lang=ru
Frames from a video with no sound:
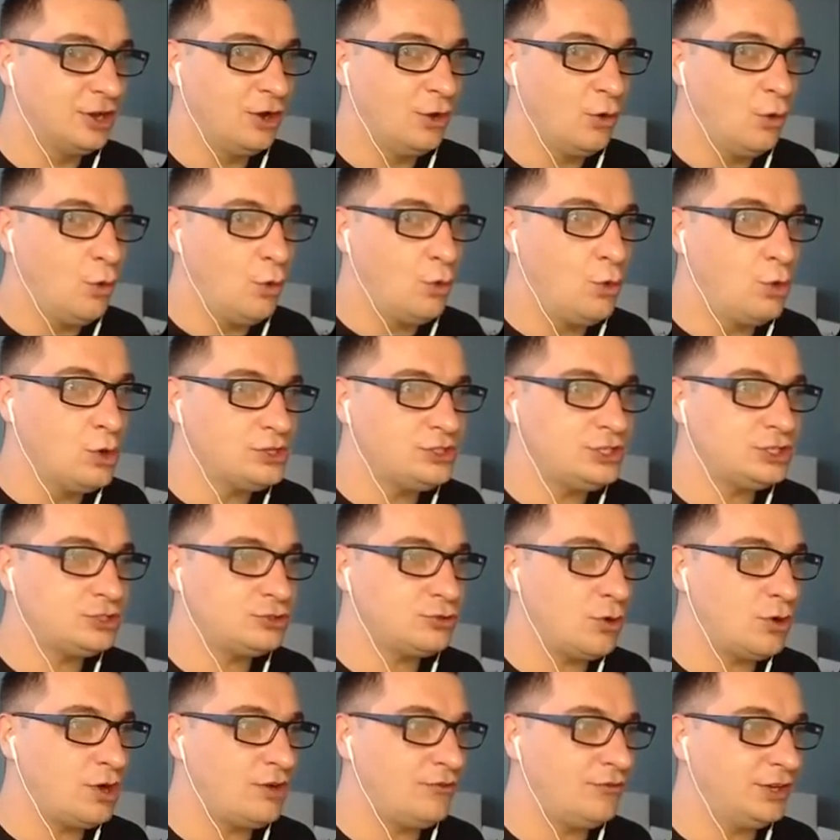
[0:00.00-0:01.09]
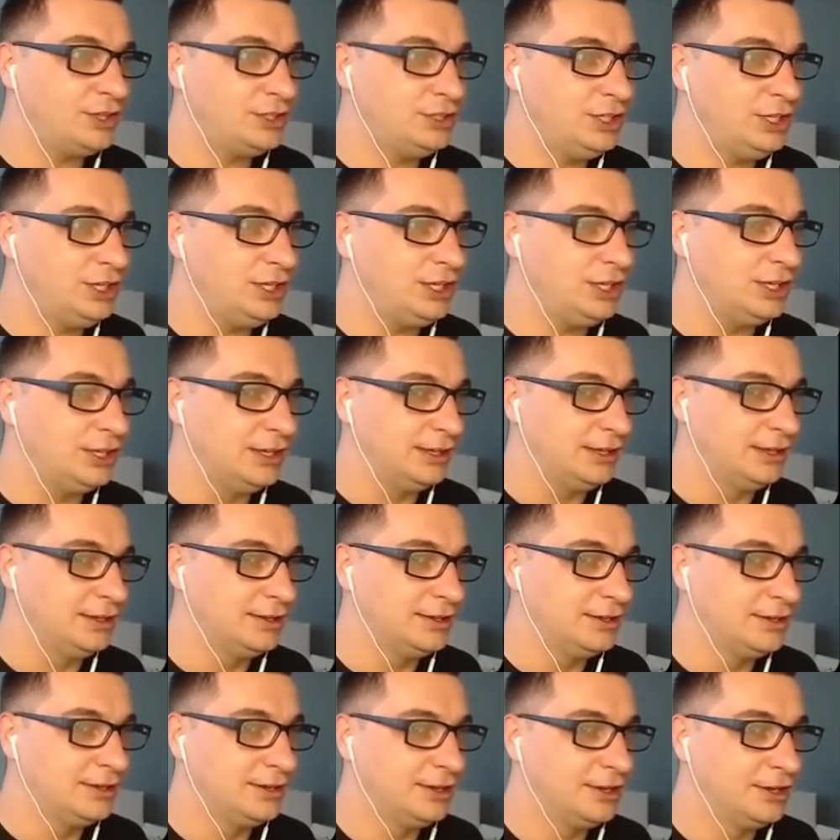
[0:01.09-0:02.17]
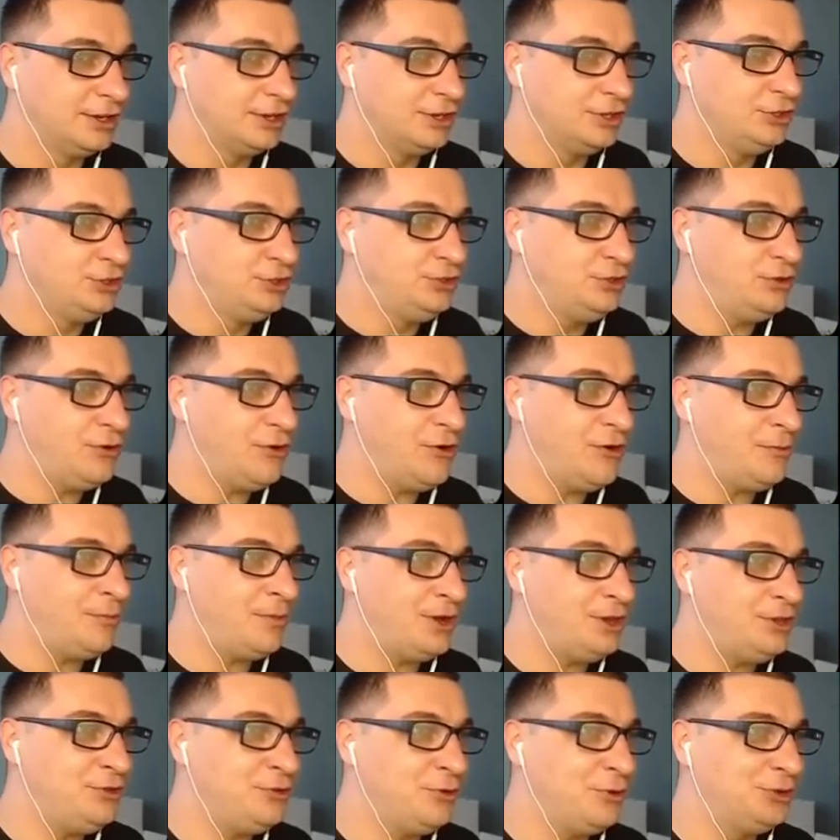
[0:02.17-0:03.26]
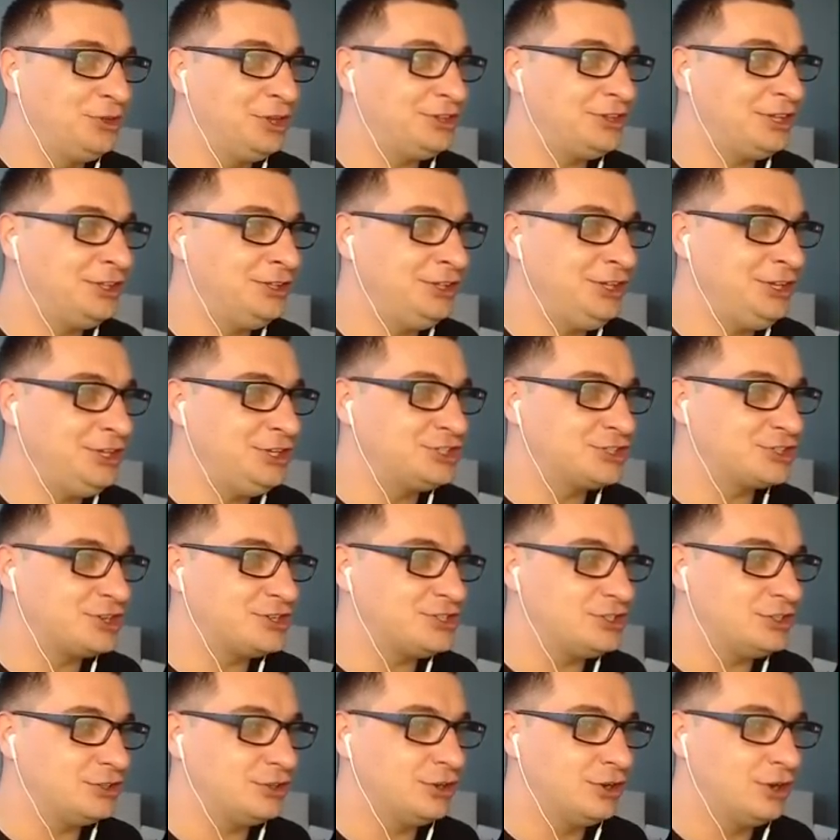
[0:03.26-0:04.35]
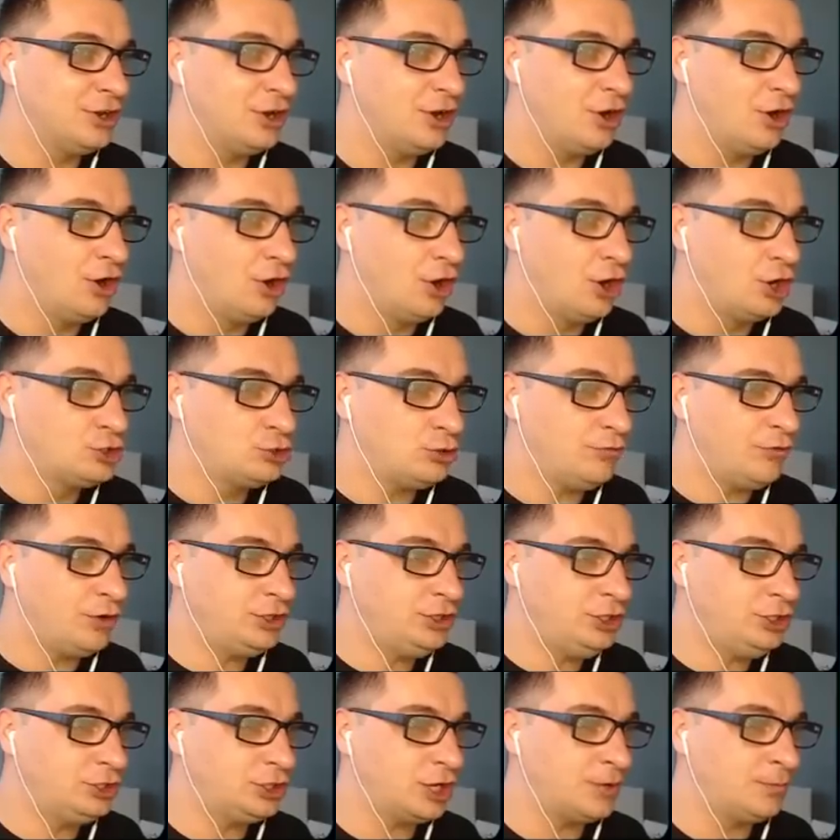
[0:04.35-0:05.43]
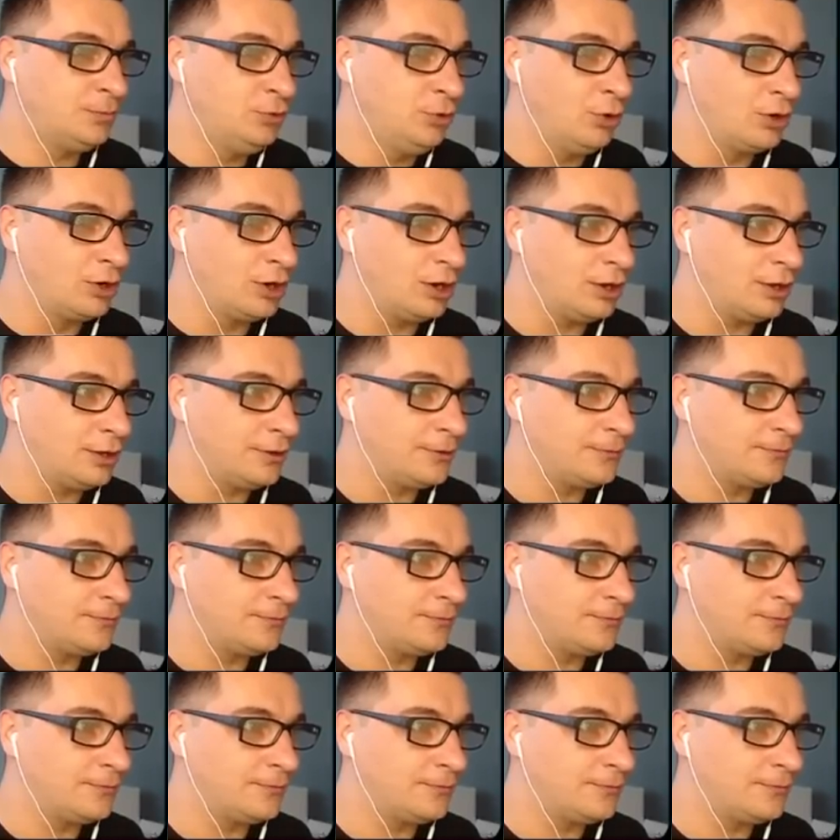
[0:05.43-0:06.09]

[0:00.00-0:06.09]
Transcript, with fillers: Ого, здесь сколько воды! Ё-моё, вот это нычка. А чё воды так много?